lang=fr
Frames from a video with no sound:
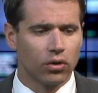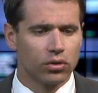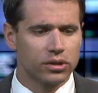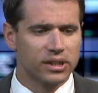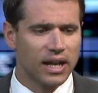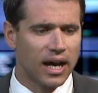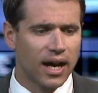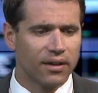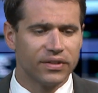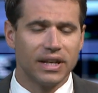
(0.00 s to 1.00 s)
France,
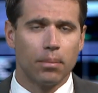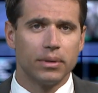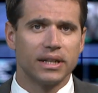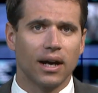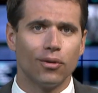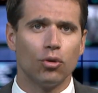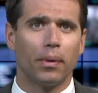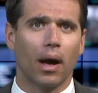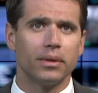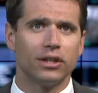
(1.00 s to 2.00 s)
la ville appliquera le
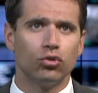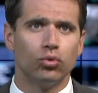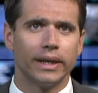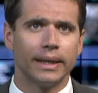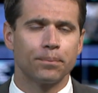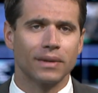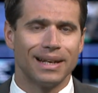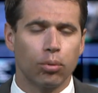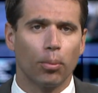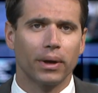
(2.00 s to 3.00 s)
permis de louer. Les